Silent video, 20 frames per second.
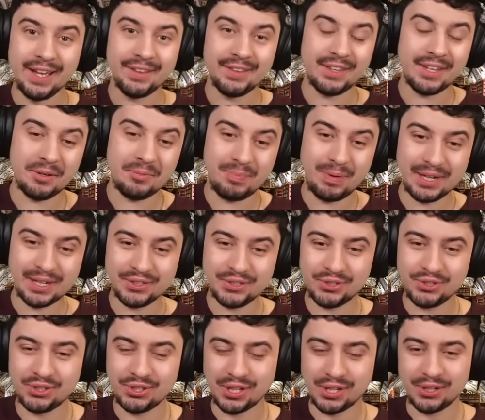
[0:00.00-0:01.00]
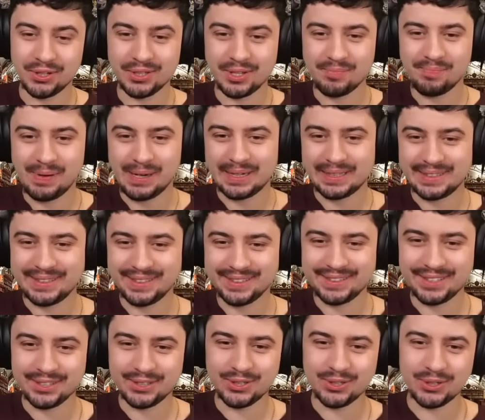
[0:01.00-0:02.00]
Najbardziej szalona partia
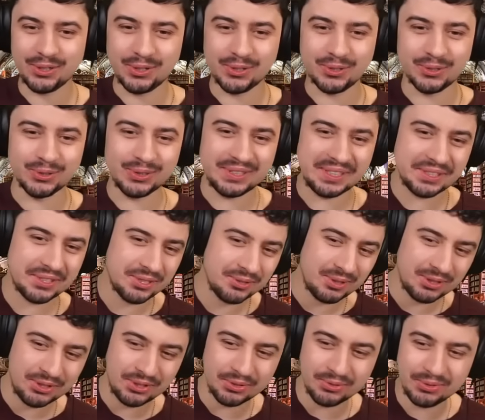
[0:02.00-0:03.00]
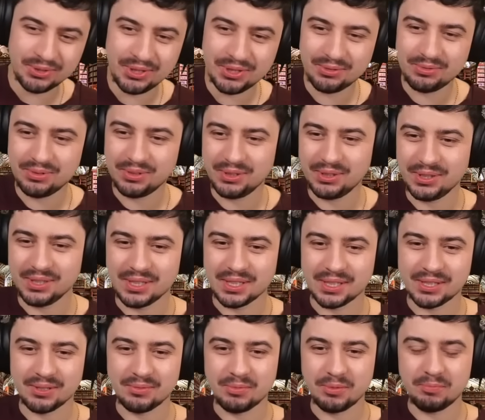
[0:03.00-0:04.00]
tego roku zaczęła się
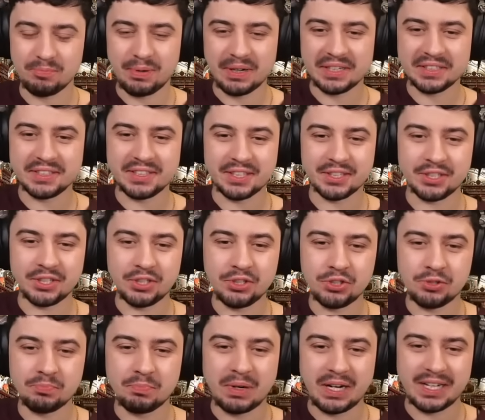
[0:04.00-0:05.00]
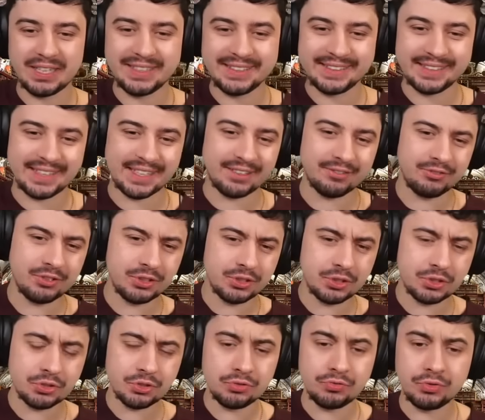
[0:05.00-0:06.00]
niewinnie, no bo partia hiszpańska,
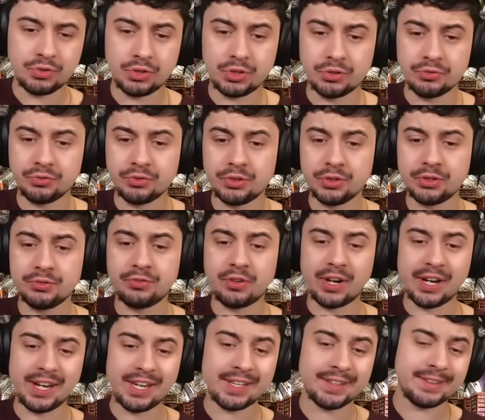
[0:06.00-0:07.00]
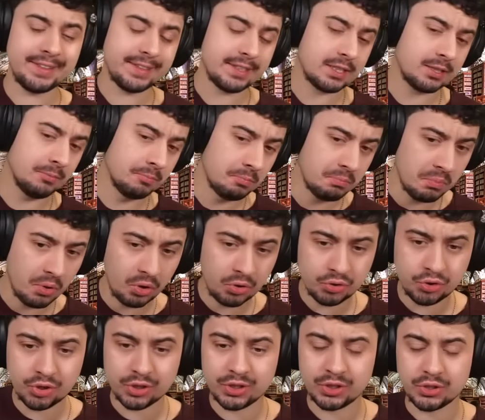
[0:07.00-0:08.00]
więc oczywiście w tych wariantach
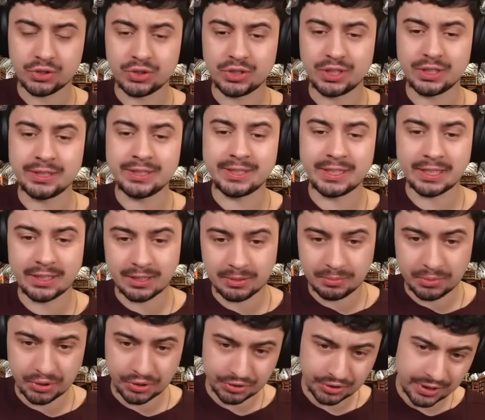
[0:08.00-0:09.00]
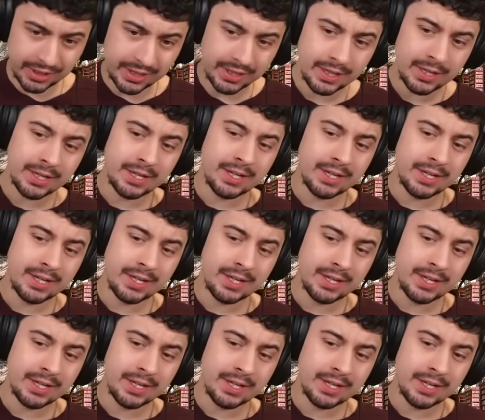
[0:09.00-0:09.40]
może zostać zadymione,